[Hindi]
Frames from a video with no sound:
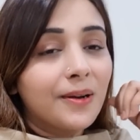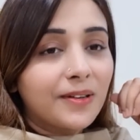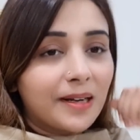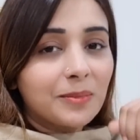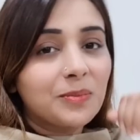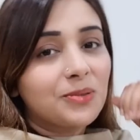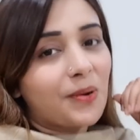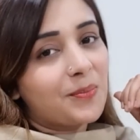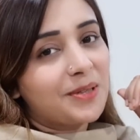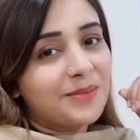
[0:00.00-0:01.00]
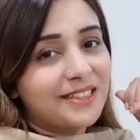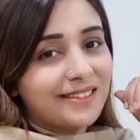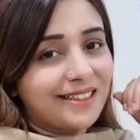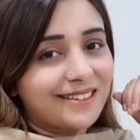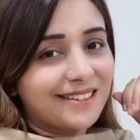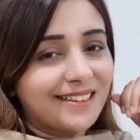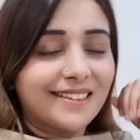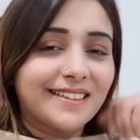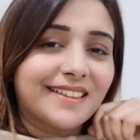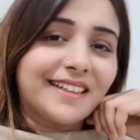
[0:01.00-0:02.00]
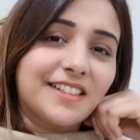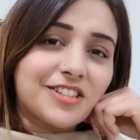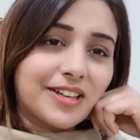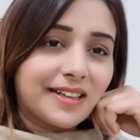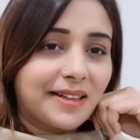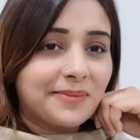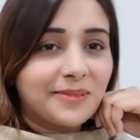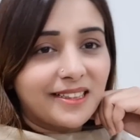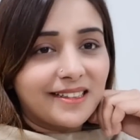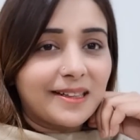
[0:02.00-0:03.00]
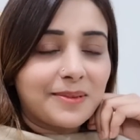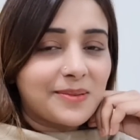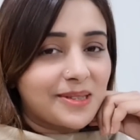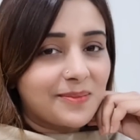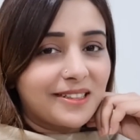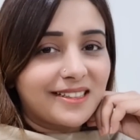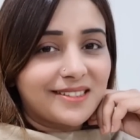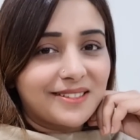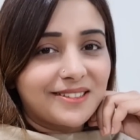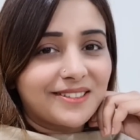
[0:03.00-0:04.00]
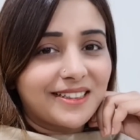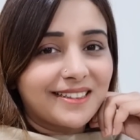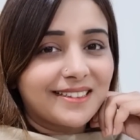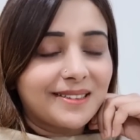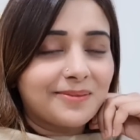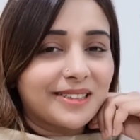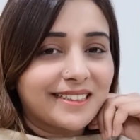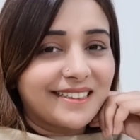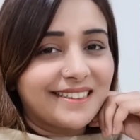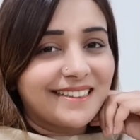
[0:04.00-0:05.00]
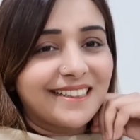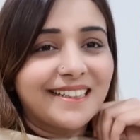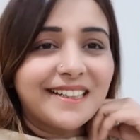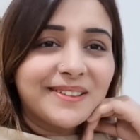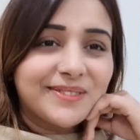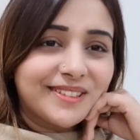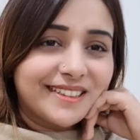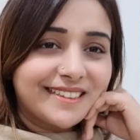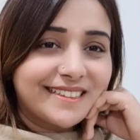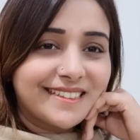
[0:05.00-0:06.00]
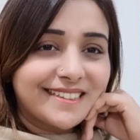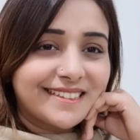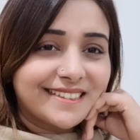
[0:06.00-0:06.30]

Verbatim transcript: और हमें भी दुआ में हमेशा याद रखा करें इन मिलेंगे अब आपसे अपनी नेक्स्ट वीडियो के अंदर तब तक के लिए अल्लाह हाफिज़